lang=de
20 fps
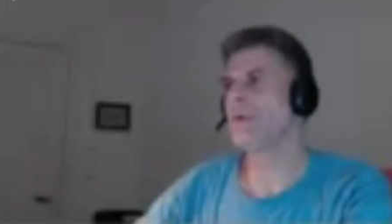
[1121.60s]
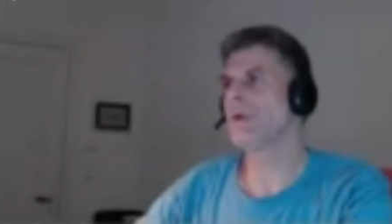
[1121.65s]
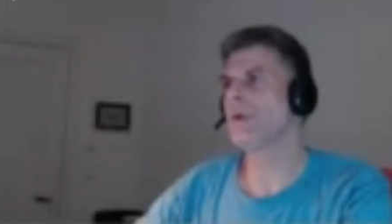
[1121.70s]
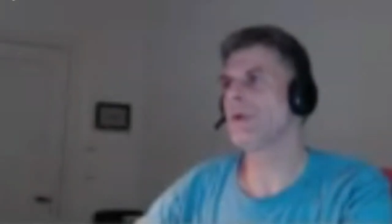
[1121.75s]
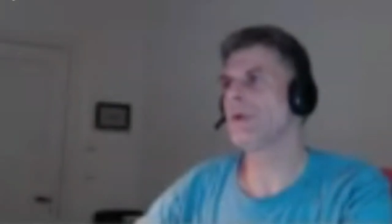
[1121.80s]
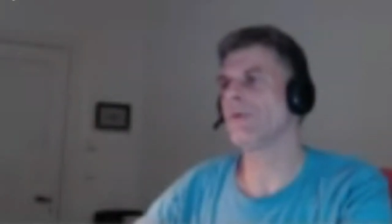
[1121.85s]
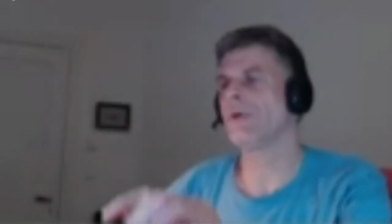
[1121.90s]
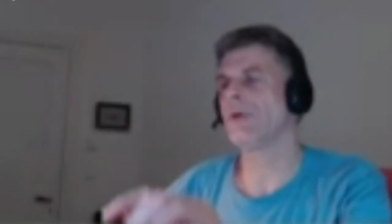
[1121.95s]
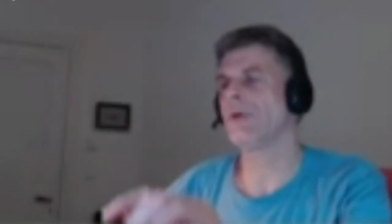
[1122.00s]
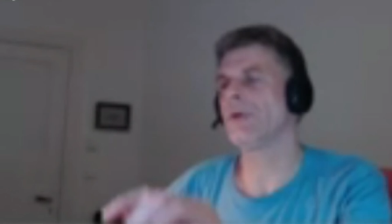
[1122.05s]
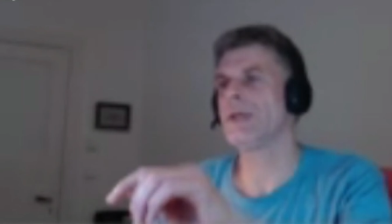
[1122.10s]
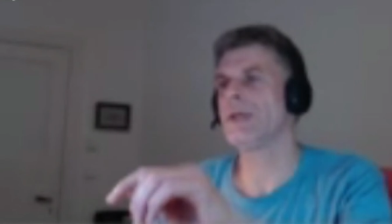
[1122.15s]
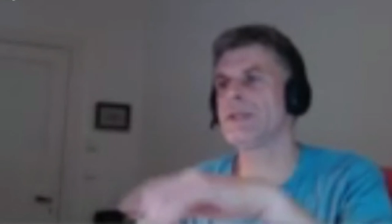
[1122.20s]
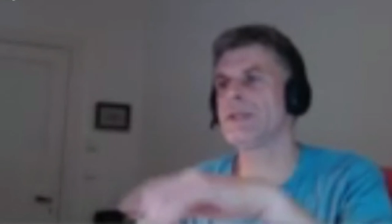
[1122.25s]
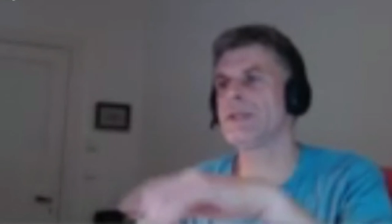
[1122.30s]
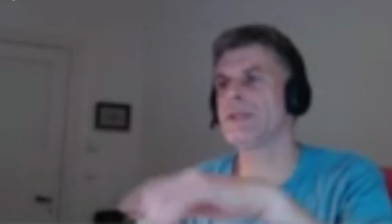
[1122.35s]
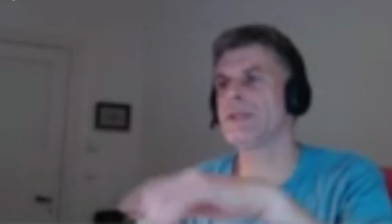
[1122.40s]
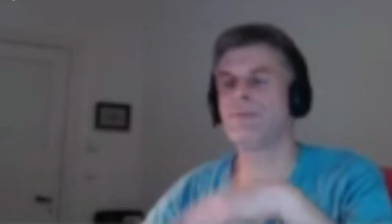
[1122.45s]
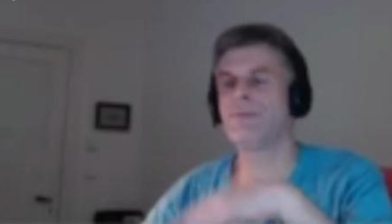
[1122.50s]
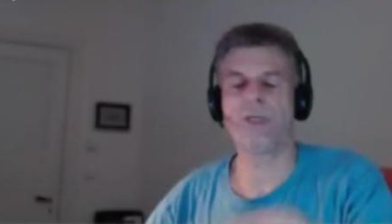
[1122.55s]
erste
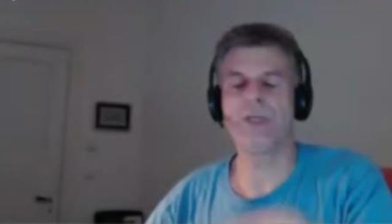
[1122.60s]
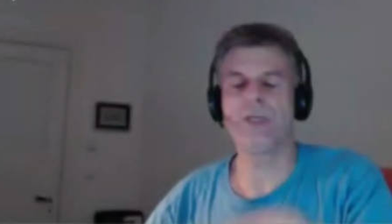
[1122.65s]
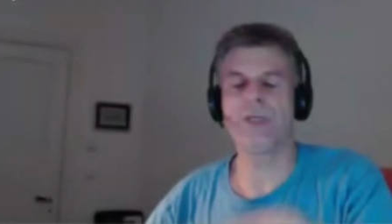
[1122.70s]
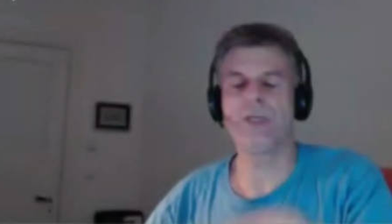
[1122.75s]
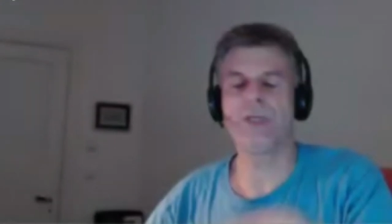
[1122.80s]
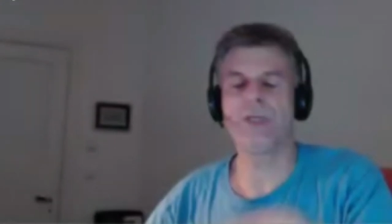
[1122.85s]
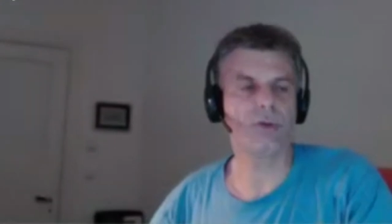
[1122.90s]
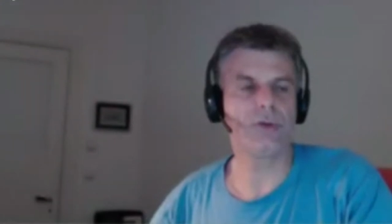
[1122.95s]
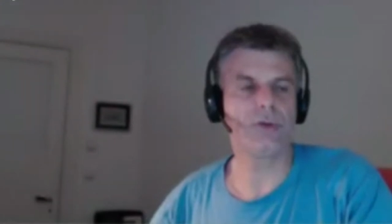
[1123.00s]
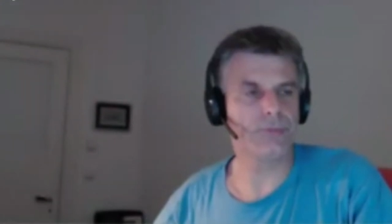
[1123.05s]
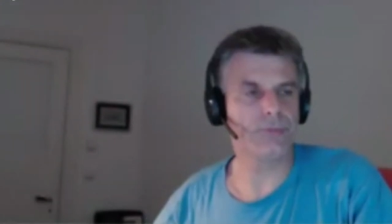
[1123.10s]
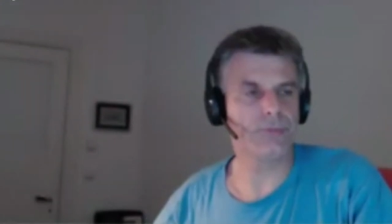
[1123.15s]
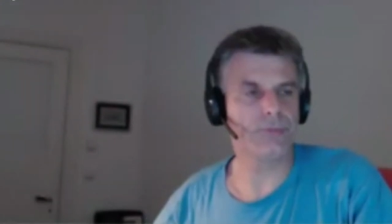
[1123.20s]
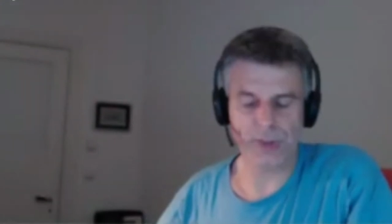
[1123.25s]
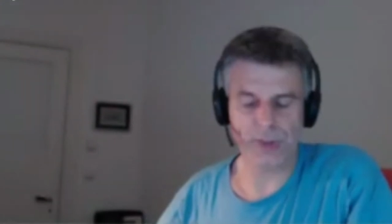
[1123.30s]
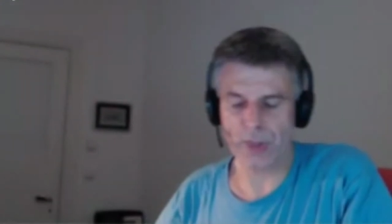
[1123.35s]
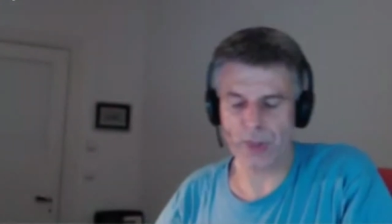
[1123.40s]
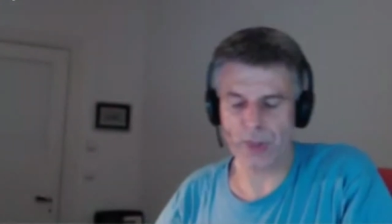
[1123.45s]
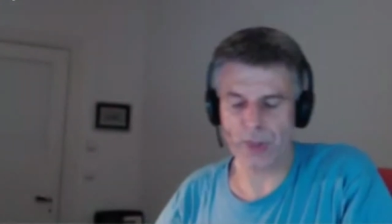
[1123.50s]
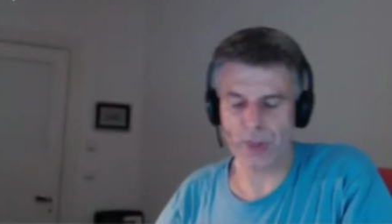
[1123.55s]
Video,
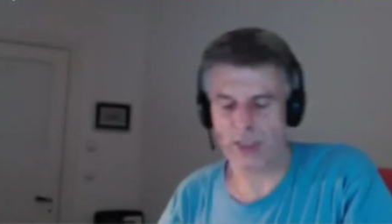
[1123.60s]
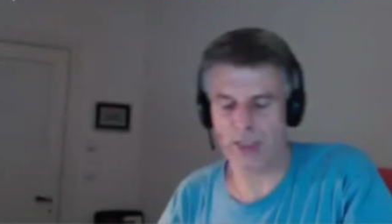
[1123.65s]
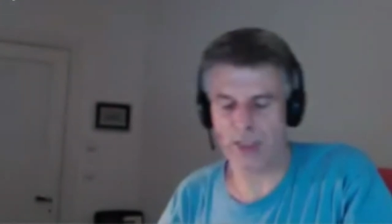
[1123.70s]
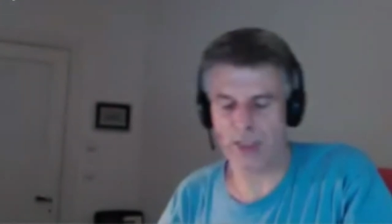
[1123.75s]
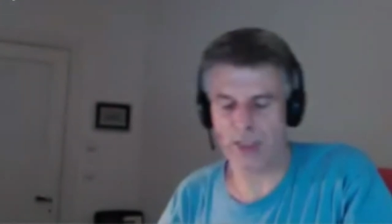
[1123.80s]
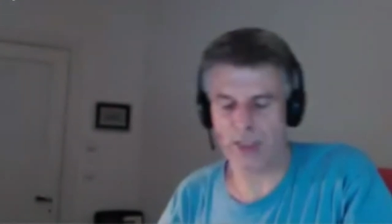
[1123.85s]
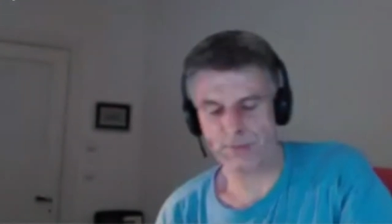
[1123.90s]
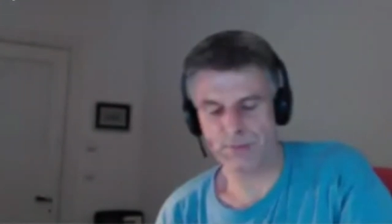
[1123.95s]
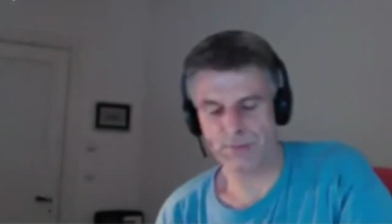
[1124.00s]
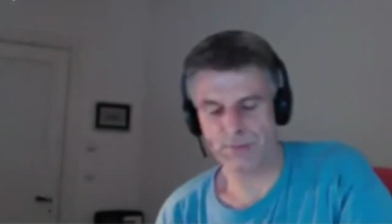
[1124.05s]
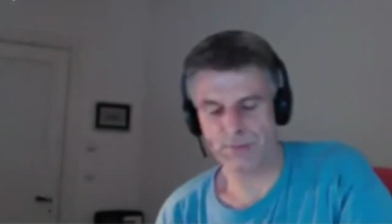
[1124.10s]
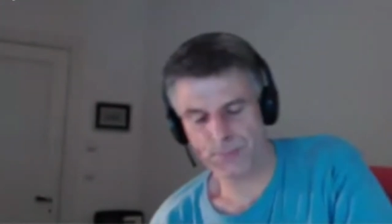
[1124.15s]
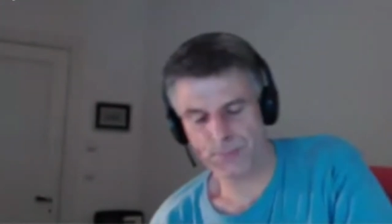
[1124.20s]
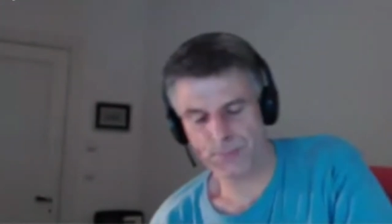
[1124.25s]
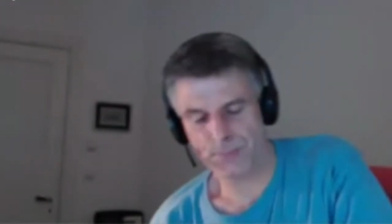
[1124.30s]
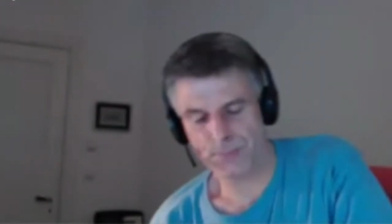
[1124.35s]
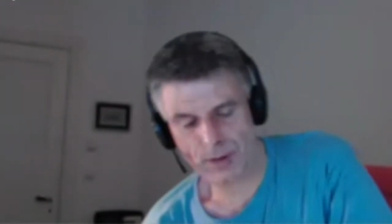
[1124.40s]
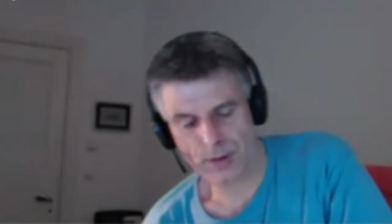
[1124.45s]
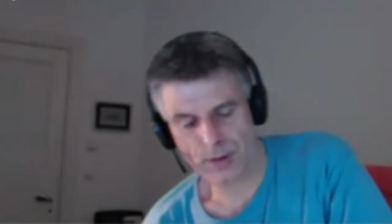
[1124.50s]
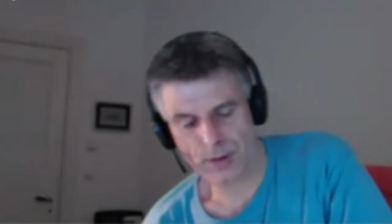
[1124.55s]
Video A,
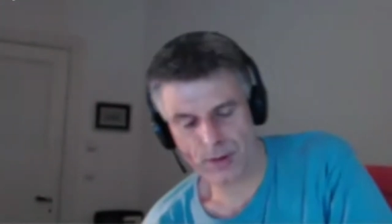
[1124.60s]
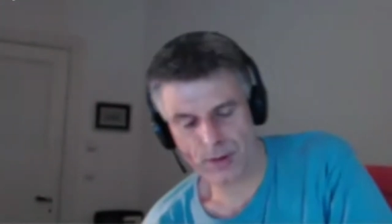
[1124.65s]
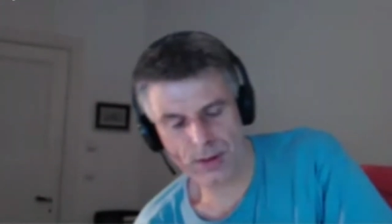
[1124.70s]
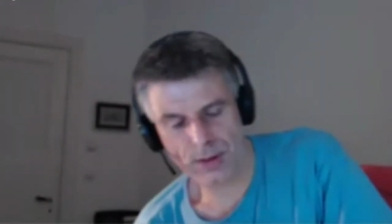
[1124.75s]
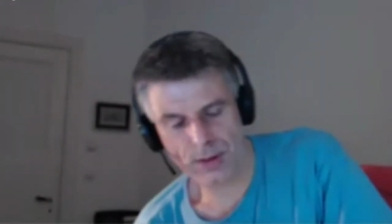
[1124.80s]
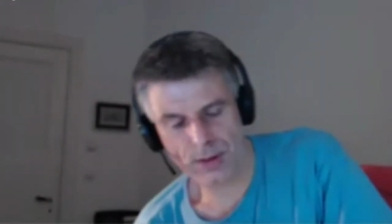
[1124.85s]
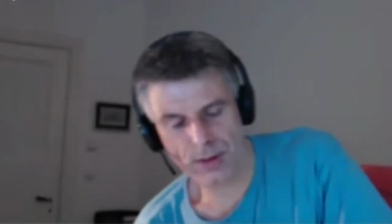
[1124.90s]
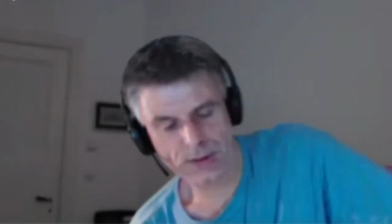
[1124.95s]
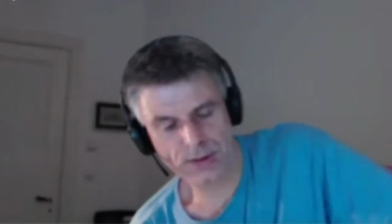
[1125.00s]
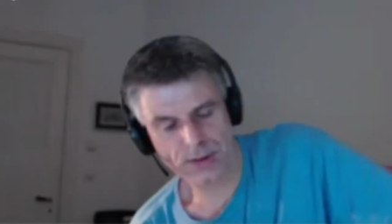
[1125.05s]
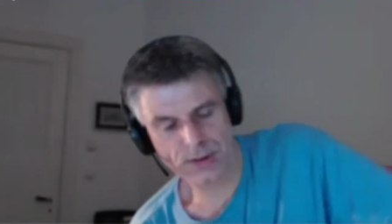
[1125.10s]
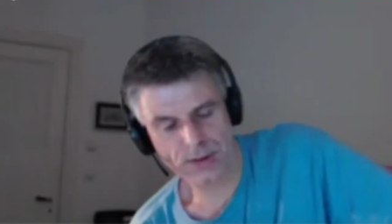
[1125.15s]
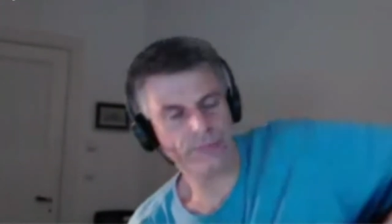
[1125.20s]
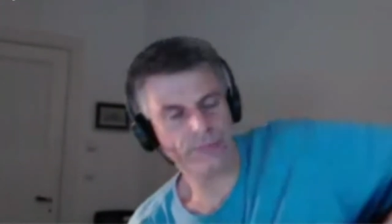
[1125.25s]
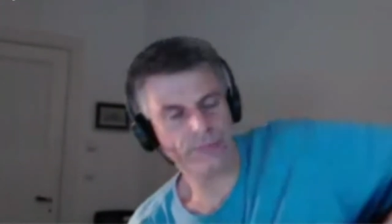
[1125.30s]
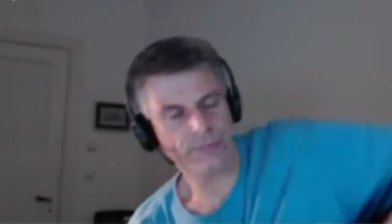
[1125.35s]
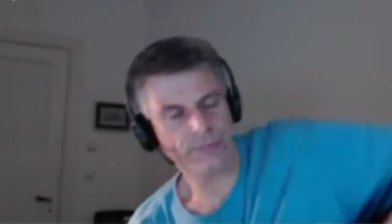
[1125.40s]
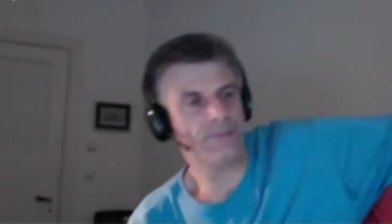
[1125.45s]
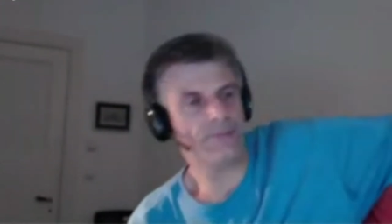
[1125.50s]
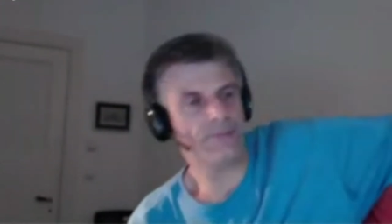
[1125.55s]
A like Alpha,
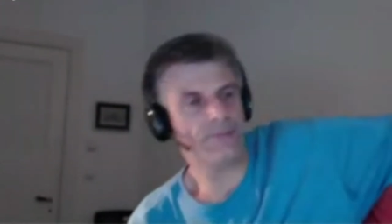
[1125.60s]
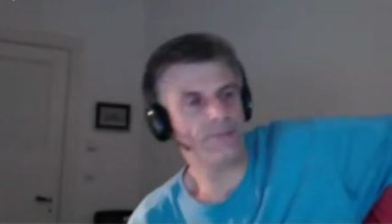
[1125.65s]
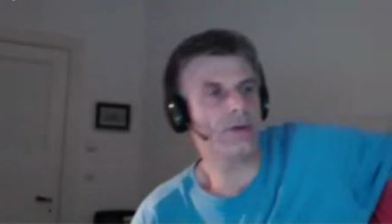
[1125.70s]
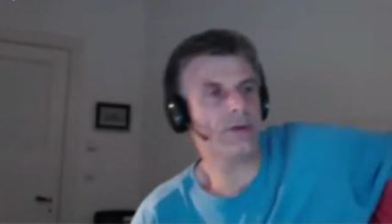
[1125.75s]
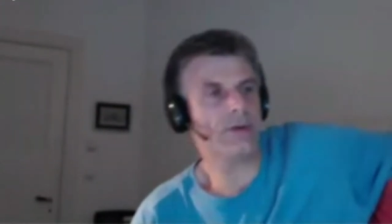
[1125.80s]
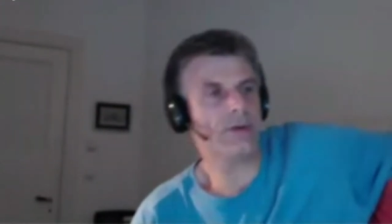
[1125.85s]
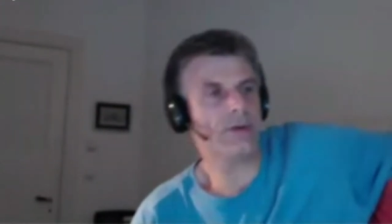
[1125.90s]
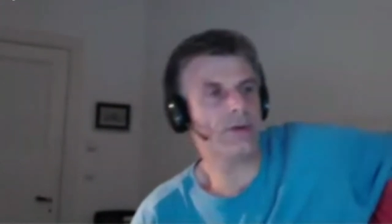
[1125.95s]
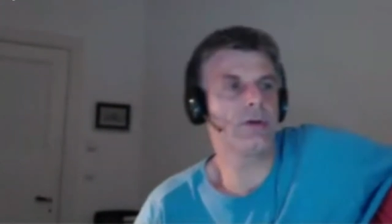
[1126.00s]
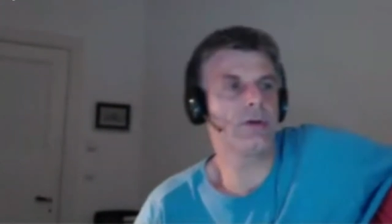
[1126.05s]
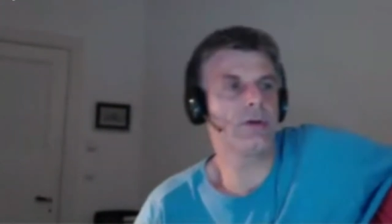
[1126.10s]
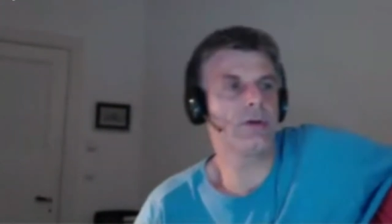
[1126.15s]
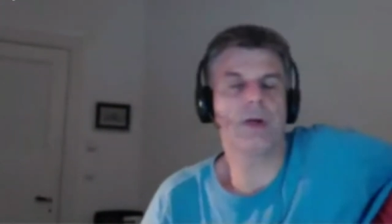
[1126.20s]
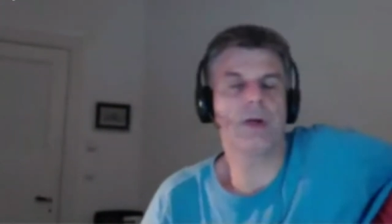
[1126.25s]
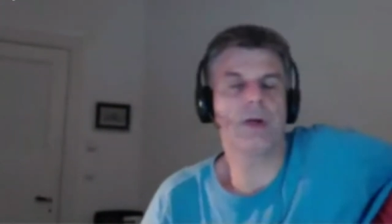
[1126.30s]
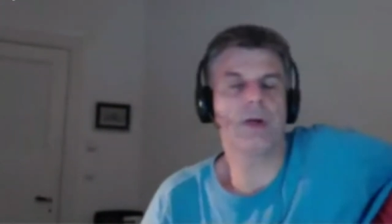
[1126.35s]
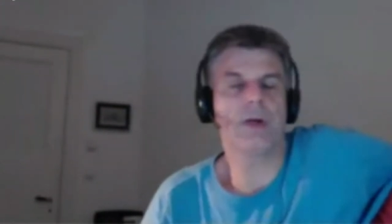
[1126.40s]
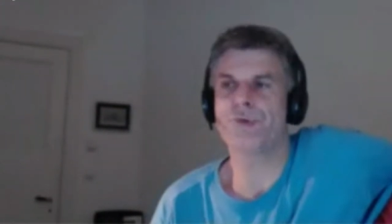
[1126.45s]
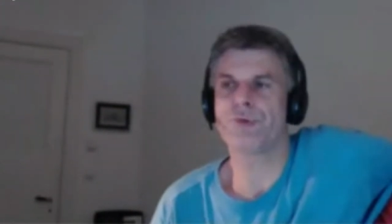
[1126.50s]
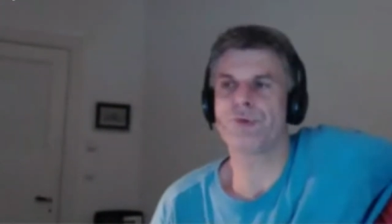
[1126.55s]
ähm,
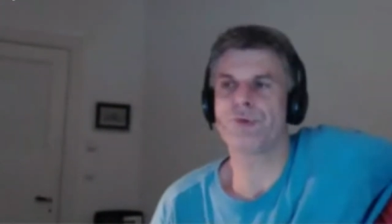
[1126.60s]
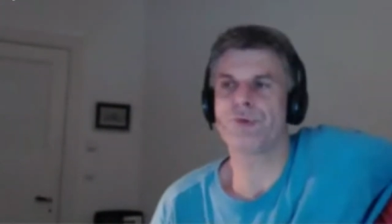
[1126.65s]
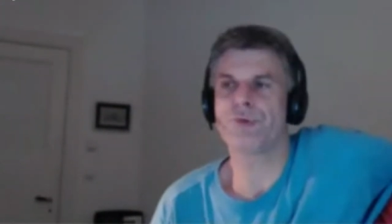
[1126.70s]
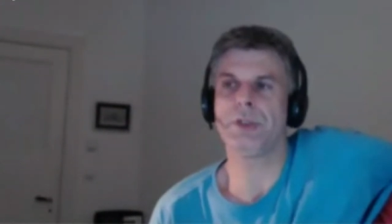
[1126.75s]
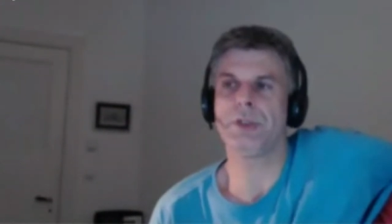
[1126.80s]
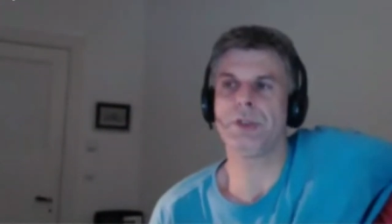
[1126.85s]
abzuspielen.